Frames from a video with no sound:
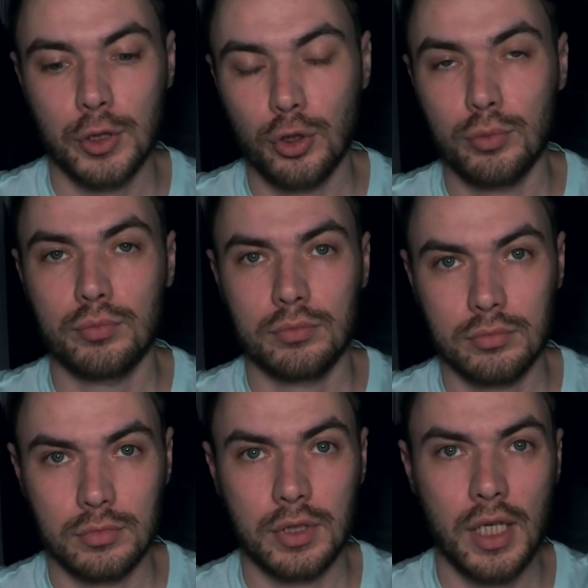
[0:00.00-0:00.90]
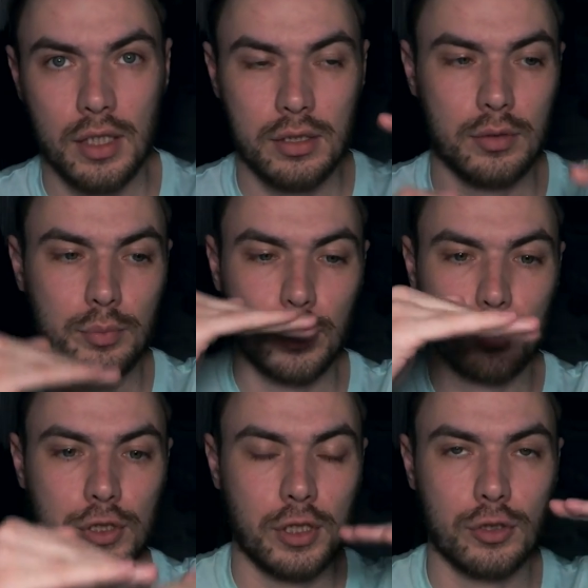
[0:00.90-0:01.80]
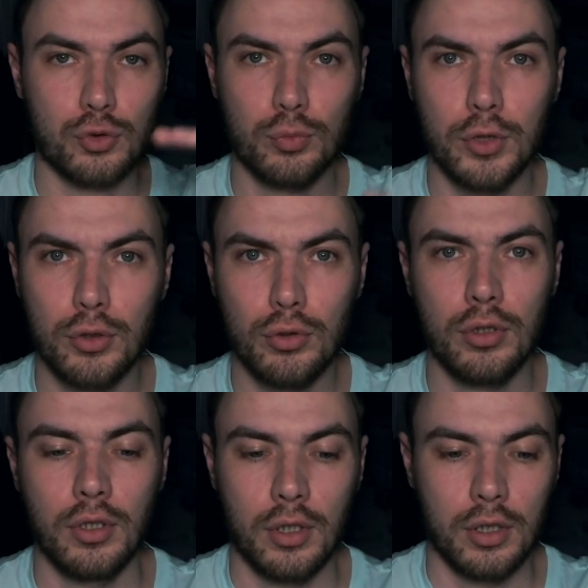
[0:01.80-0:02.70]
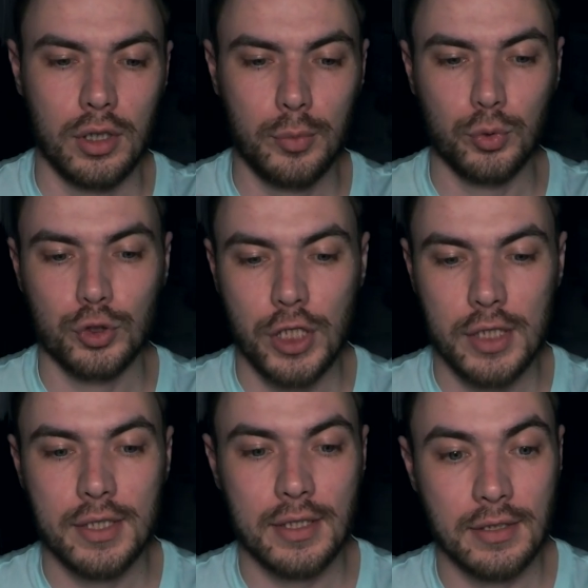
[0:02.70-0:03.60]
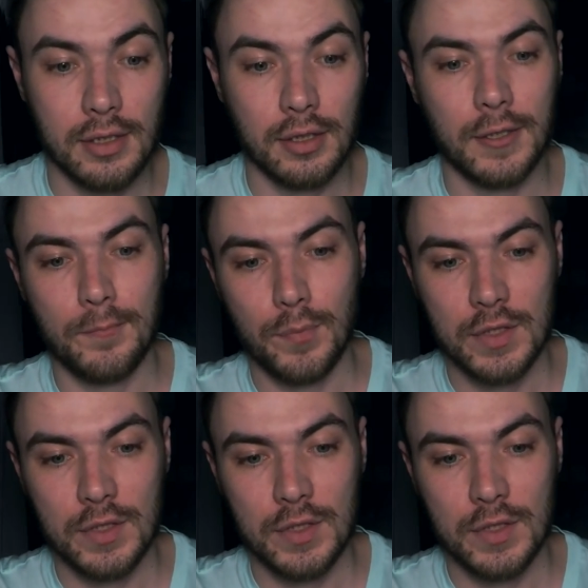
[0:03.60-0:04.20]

потом я эти плюсики суммирую и получается оценка.